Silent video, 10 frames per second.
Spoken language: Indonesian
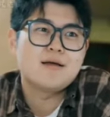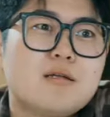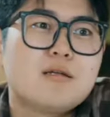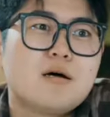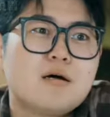
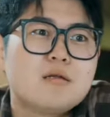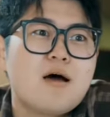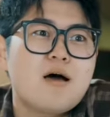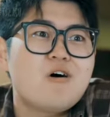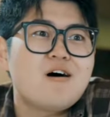kamu bisa
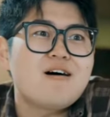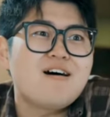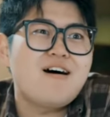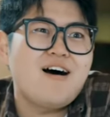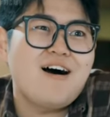apa
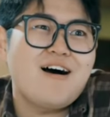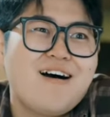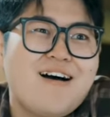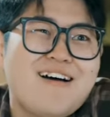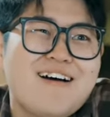padaku?
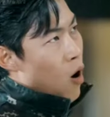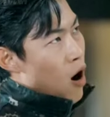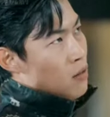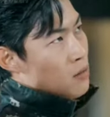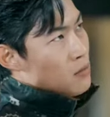Li Hu,